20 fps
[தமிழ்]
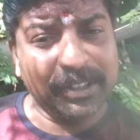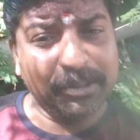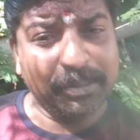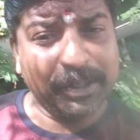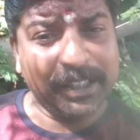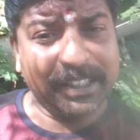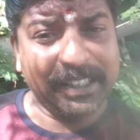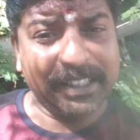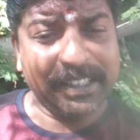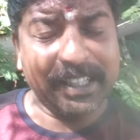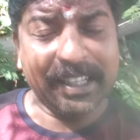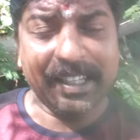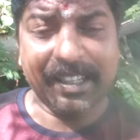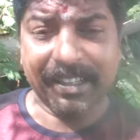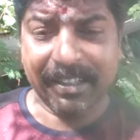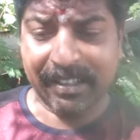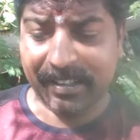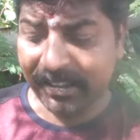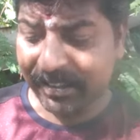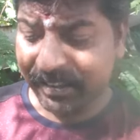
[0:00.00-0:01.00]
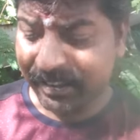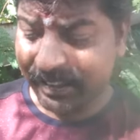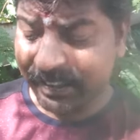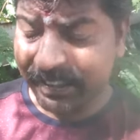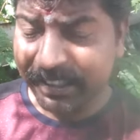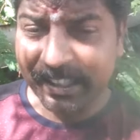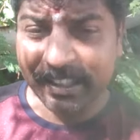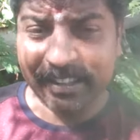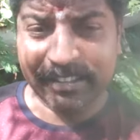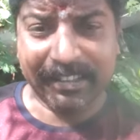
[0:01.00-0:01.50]
வந்து பார்த்திங்கன்னா
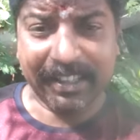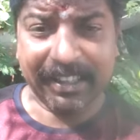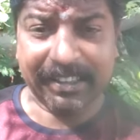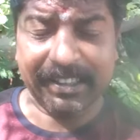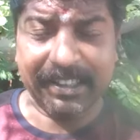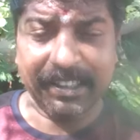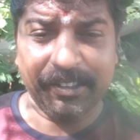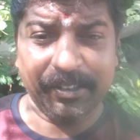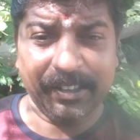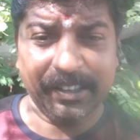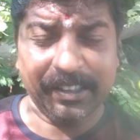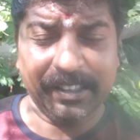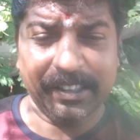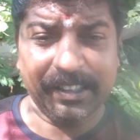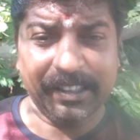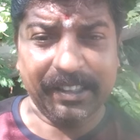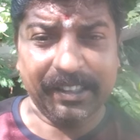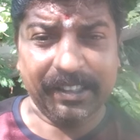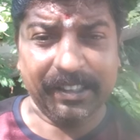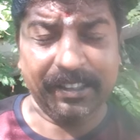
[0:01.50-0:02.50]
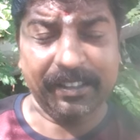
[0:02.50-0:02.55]
இங்கே சக்தி வந்து